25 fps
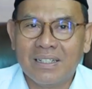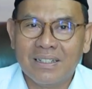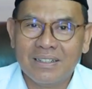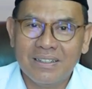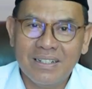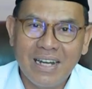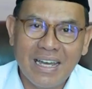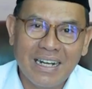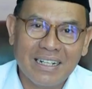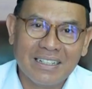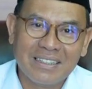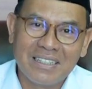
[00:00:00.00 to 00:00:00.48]

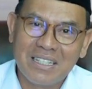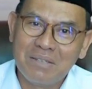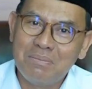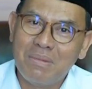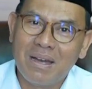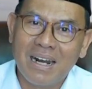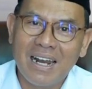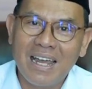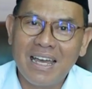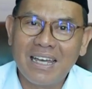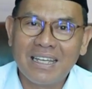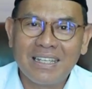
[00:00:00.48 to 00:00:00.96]
Dan
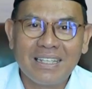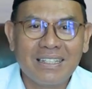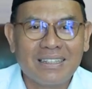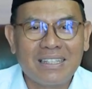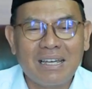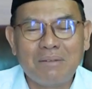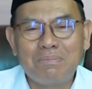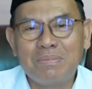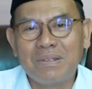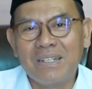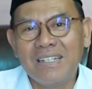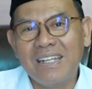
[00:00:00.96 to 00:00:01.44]
tibalah
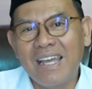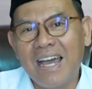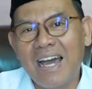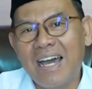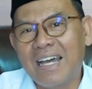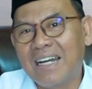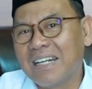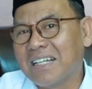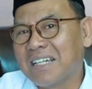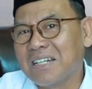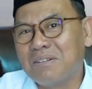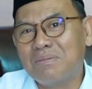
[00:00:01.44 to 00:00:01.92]
kita di
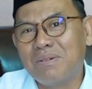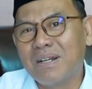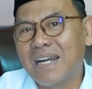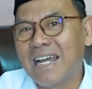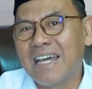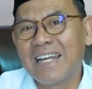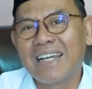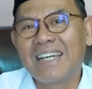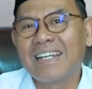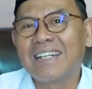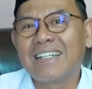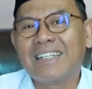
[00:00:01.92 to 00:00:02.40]
hari
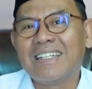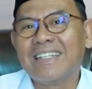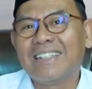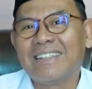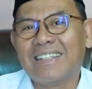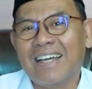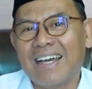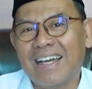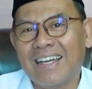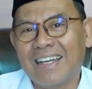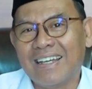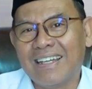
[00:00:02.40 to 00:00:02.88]
kemenangan
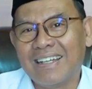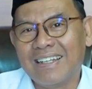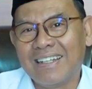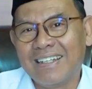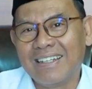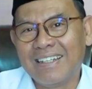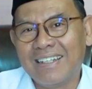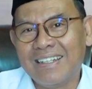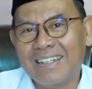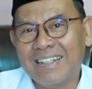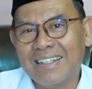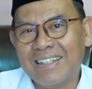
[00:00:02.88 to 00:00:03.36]
kita,
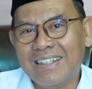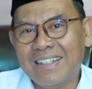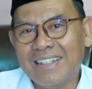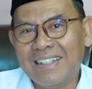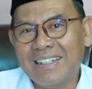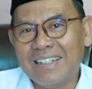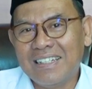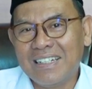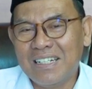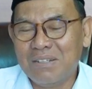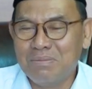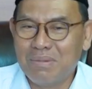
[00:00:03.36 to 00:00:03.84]

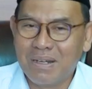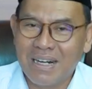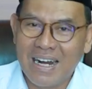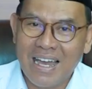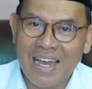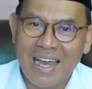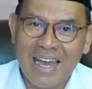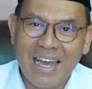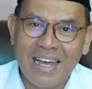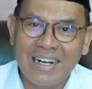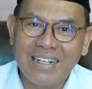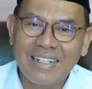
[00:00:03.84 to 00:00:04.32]
di
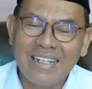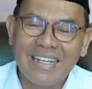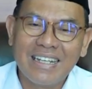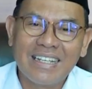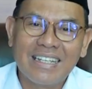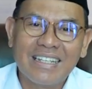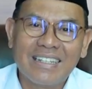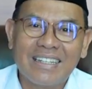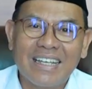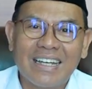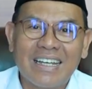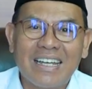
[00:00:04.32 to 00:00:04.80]
mana hari
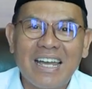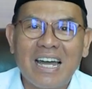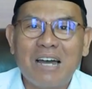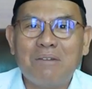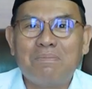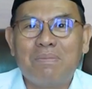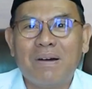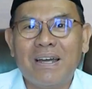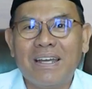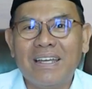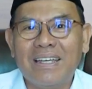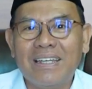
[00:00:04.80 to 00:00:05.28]
yang kita
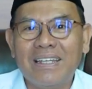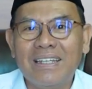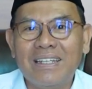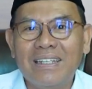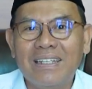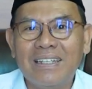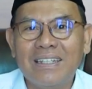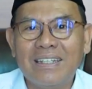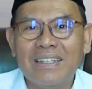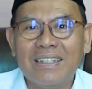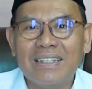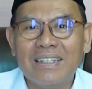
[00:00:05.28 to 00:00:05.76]

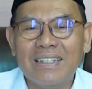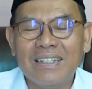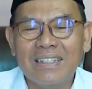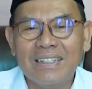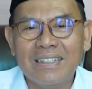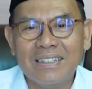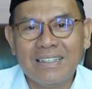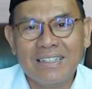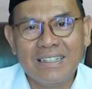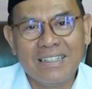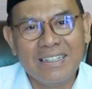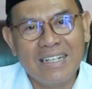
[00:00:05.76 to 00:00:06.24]
gapai
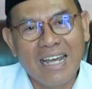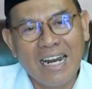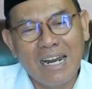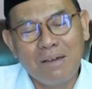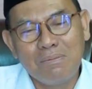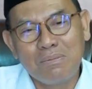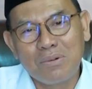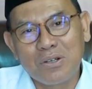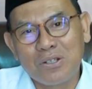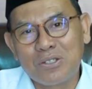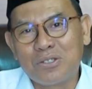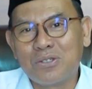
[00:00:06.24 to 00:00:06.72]
di
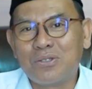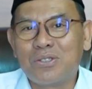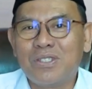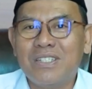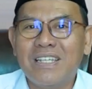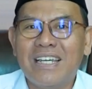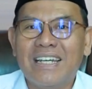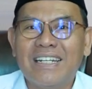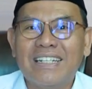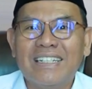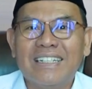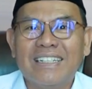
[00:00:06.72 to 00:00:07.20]
dalam
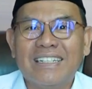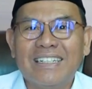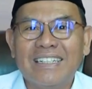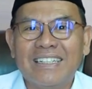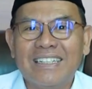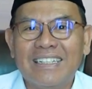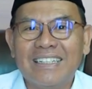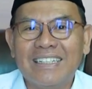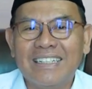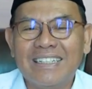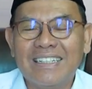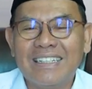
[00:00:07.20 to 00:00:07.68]
kesucian
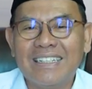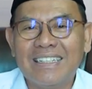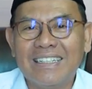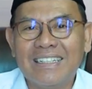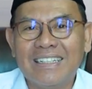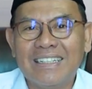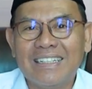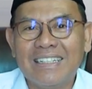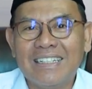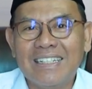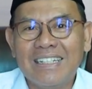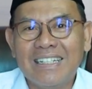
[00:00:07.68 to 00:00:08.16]
ini
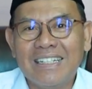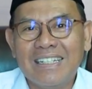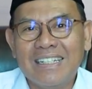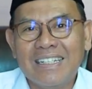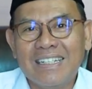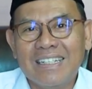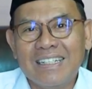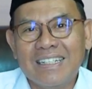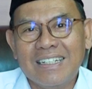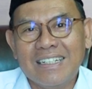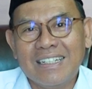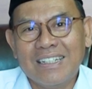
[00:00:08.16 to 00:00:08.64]

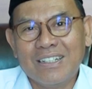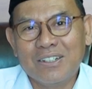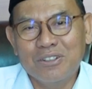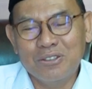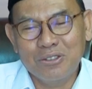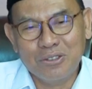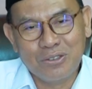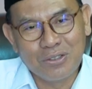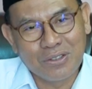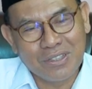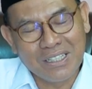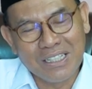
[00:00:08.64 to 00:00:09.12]

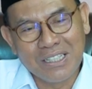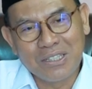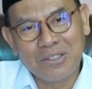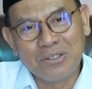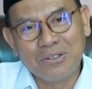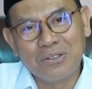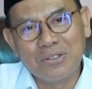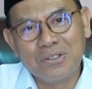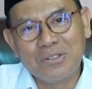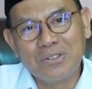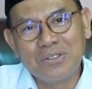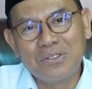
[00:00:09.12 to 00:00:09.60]
untuk
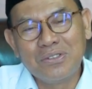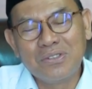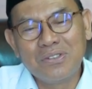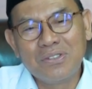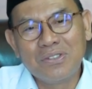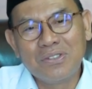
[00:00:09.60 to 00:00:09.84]
itu,